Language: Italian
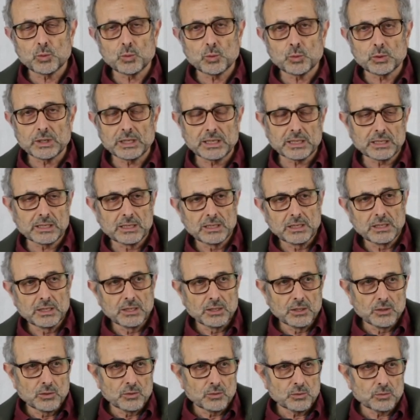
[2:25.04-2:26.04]
una,
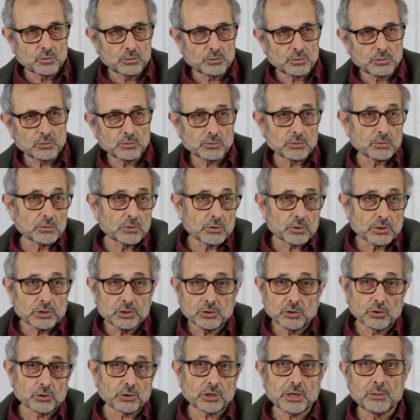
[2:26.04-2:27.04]
un,
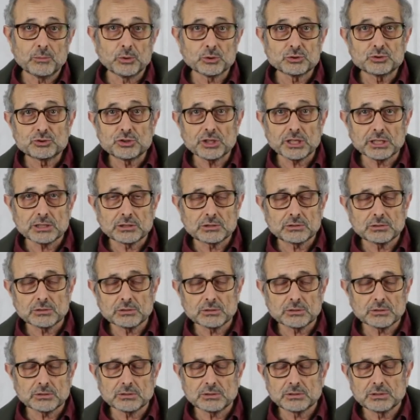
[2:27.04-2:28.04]
io lo chiamo
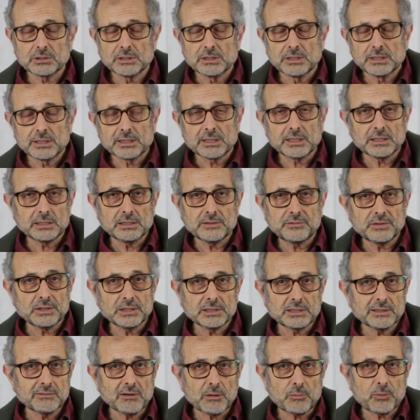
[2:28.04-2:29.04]
oggetto, che in
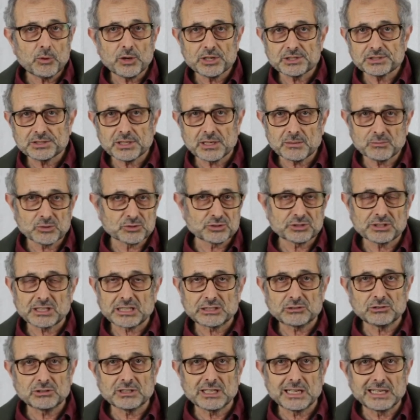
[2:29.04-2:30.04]
definitiva può essere
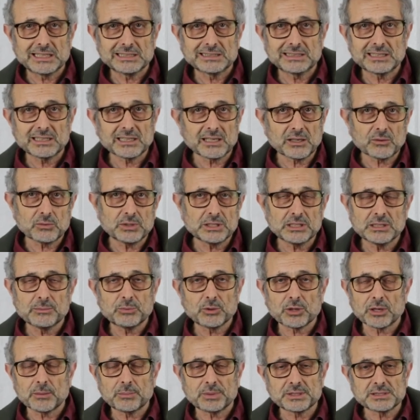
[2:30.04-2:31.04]
mostrato ad altri, che quindi
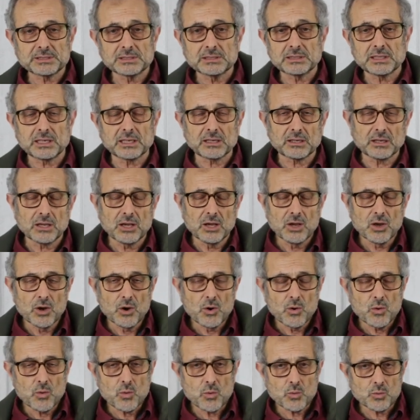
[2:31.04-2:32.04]
può rappresentare
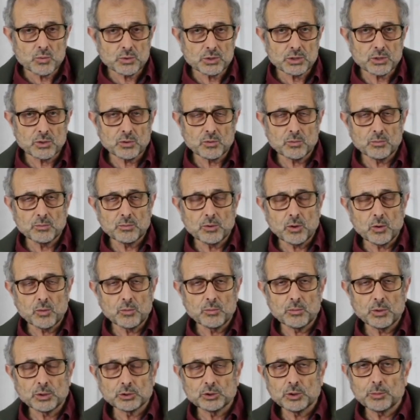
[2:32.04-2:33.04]
un, un,
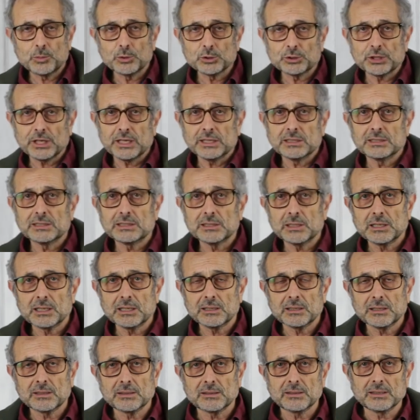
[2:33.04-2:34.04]
un modo
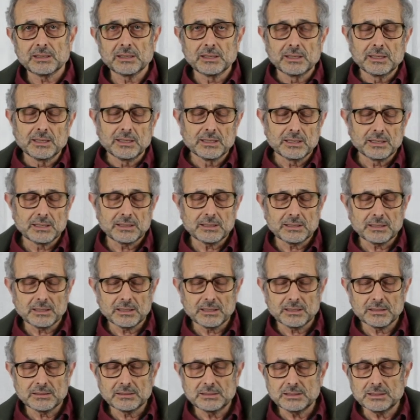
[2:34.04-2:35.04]
potente
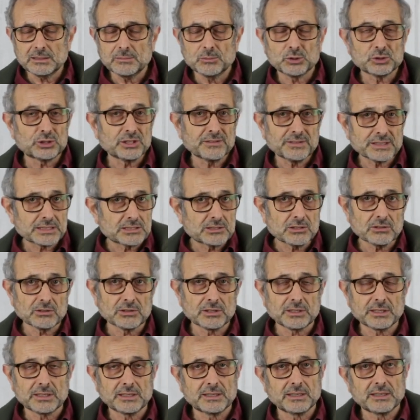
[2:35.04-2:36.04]
eh, di
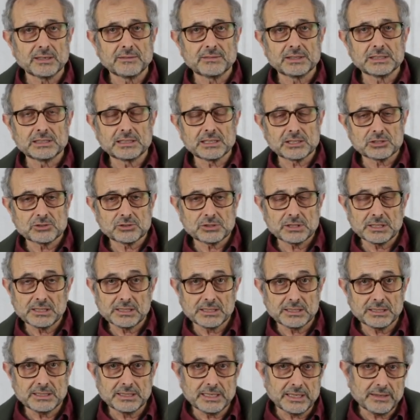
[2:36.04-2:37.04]
motivazione a vantaggio
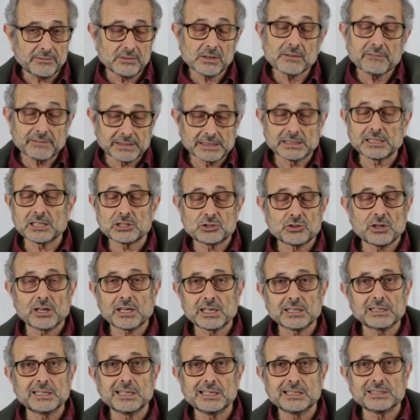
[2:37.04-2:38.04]
degli allievi, a vantaggio
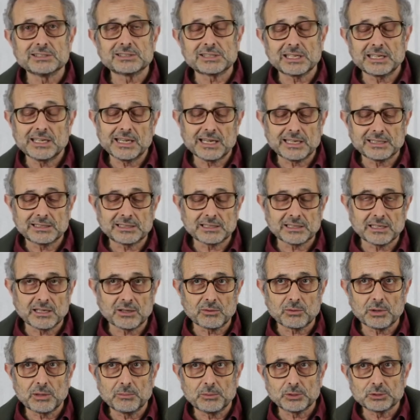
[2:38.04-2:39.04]
anche degli insegnanti che in
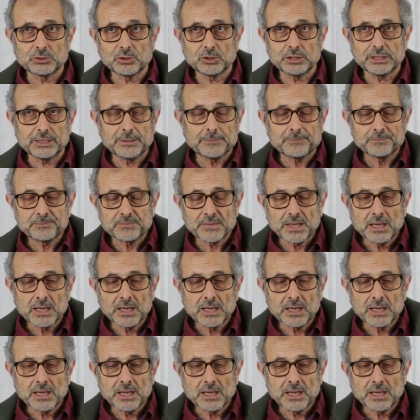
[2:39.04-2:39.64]
quel modo lì